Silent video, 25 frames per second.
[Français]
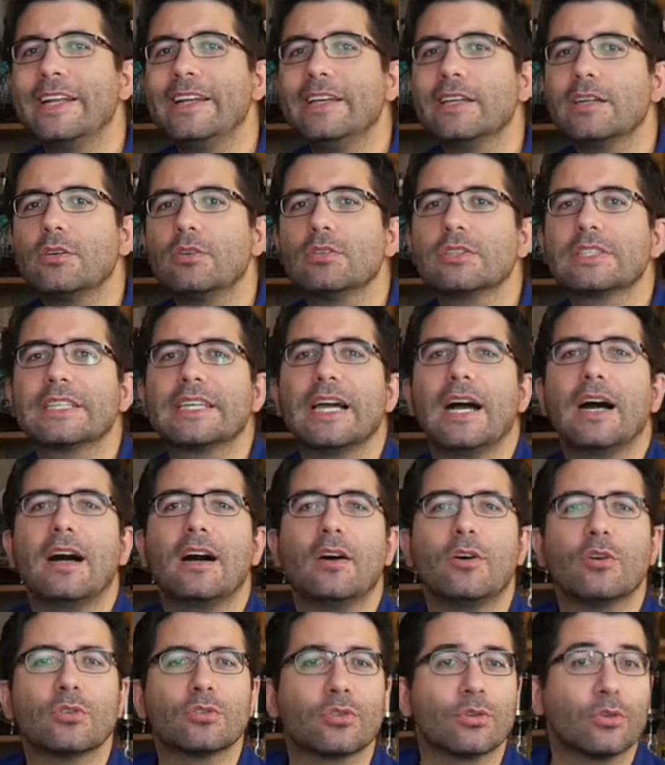LROK
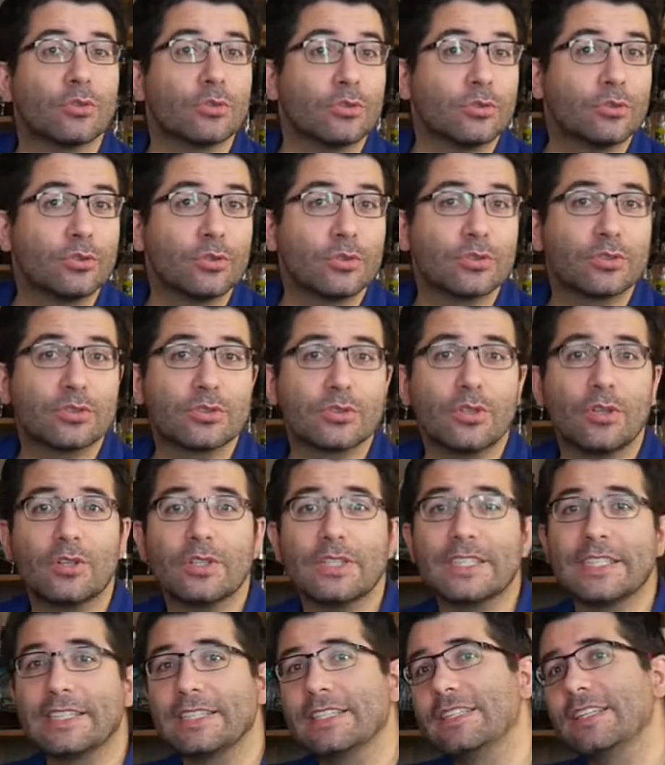entre
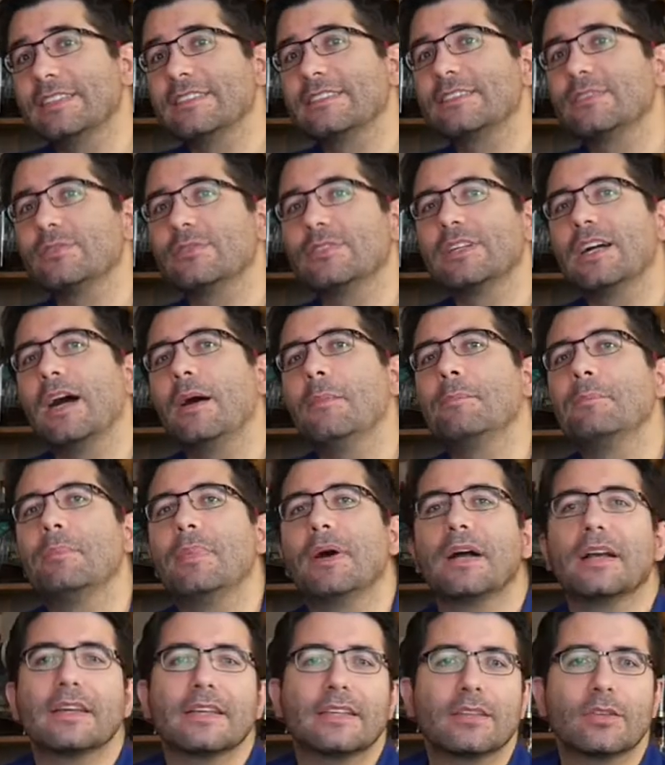200 et 400 grammes
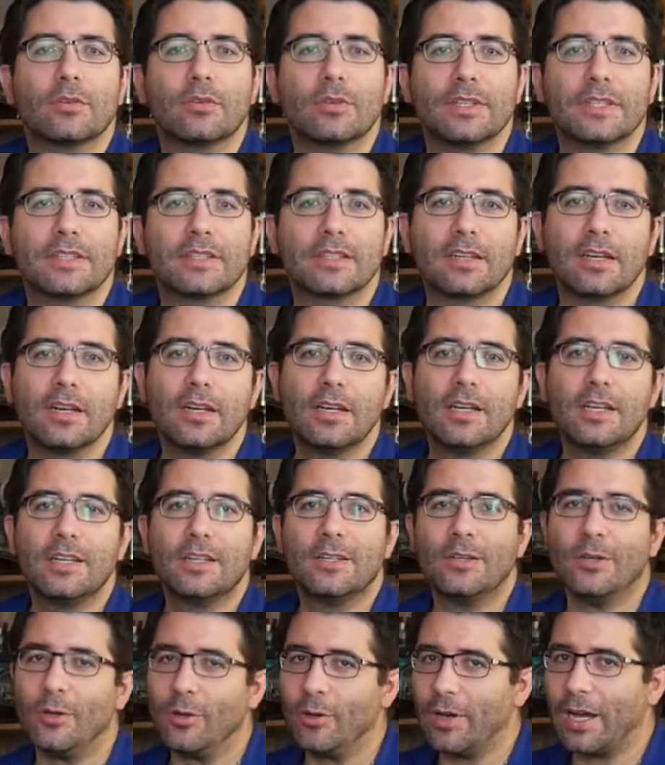par hectolitre,
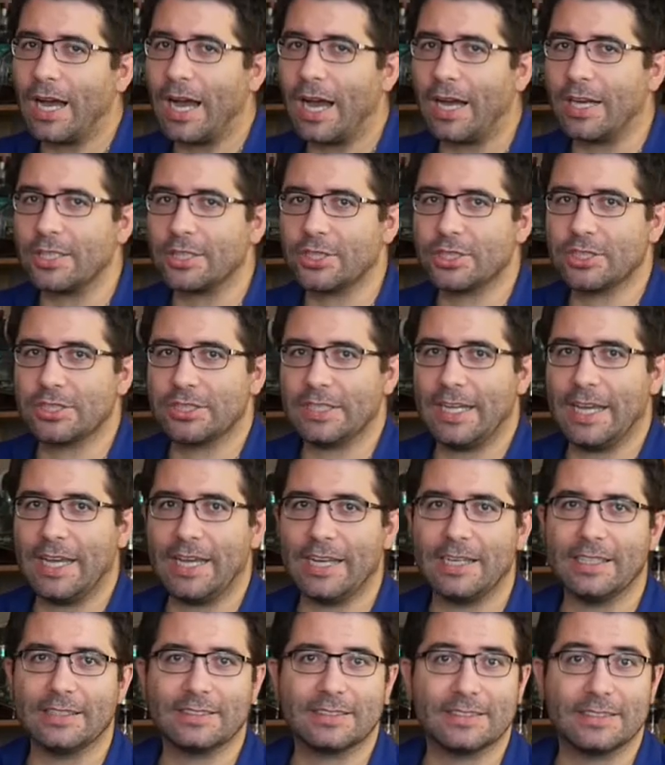le
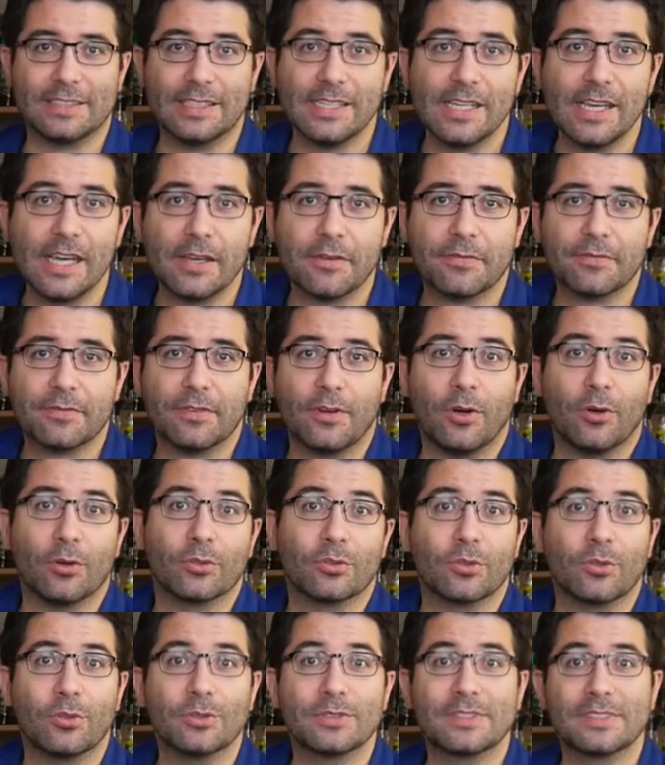HLCF
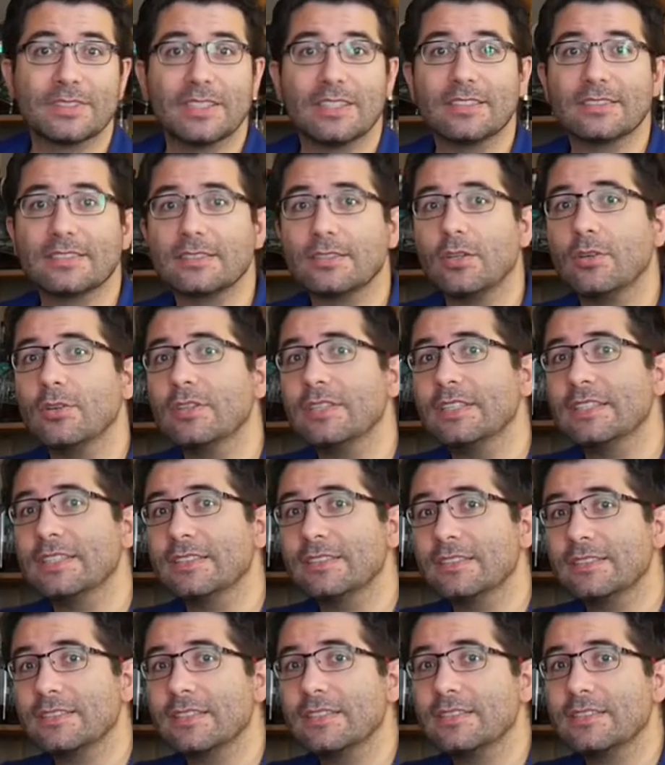entre 500
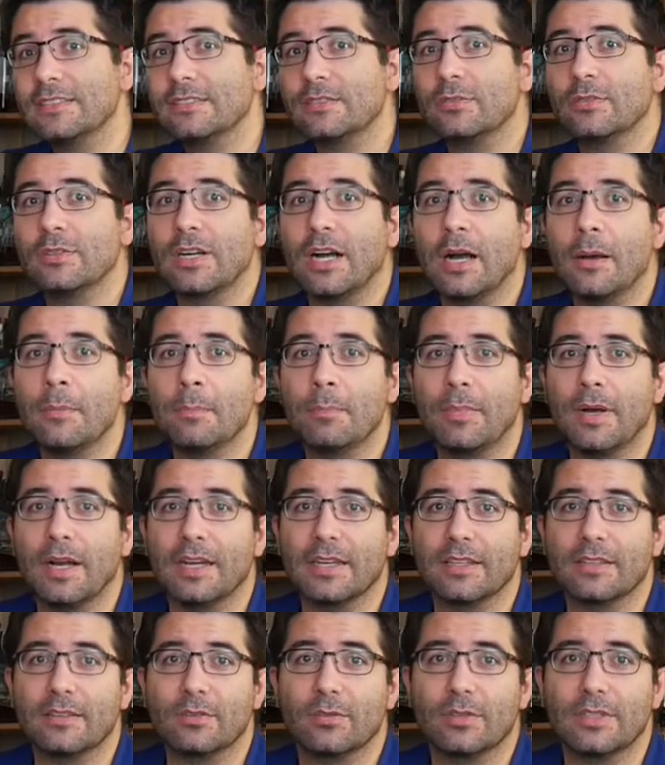et 700 grammes
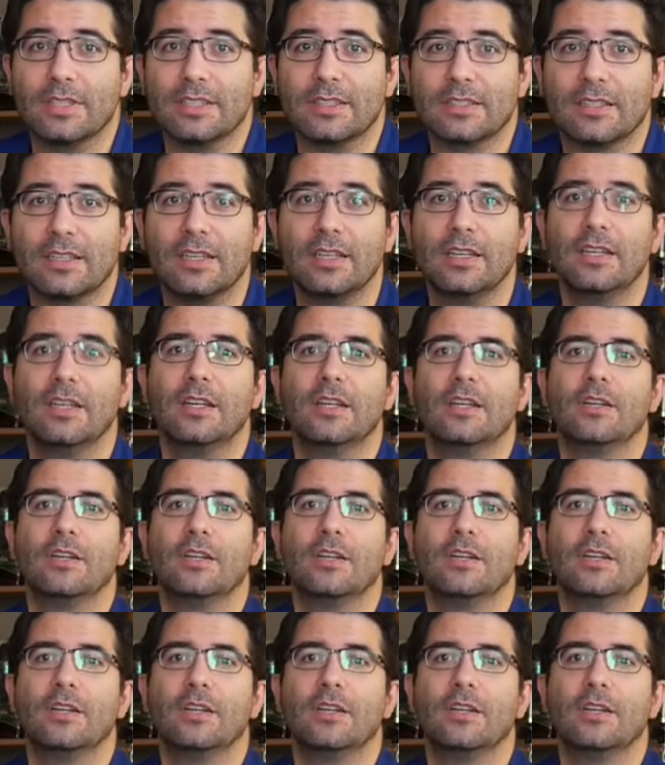par hectolitre,